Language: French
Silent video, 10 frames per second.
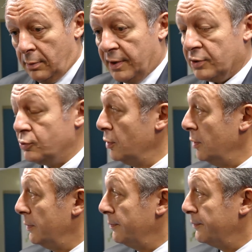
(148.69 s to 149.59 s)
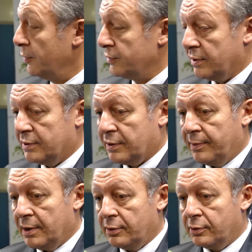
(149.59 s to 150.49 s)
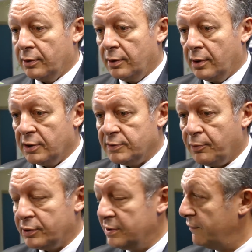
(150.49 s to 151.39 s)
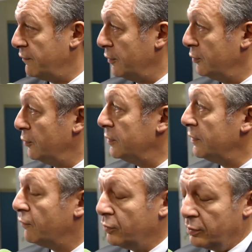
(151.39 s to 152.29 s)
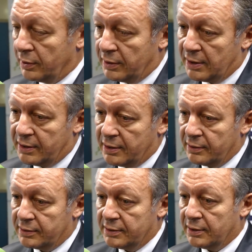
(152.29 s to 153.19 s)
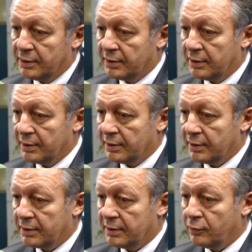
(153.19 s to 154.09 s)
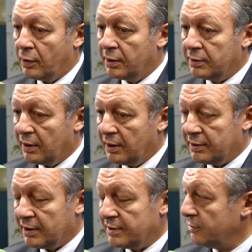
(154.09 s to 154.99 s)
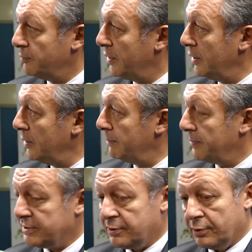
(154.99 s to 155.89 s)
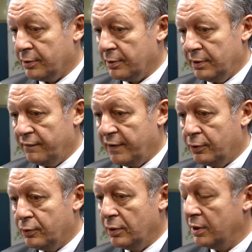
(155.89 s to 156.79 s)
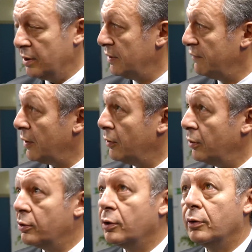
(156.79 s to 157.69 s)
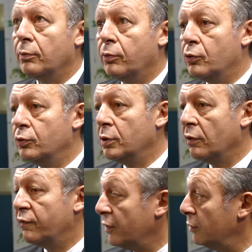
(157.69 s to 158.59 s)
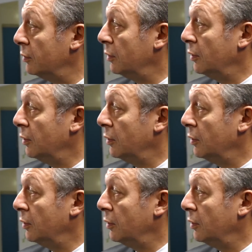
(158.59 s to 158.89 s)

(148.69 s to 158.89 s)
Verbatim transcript: Bien sûr, on sait très bien qu'un sportif de haut niveau est quelqu'un qui, doit être exemplaire parce qu'il véhicule des valeurs que beaucoup d'enfants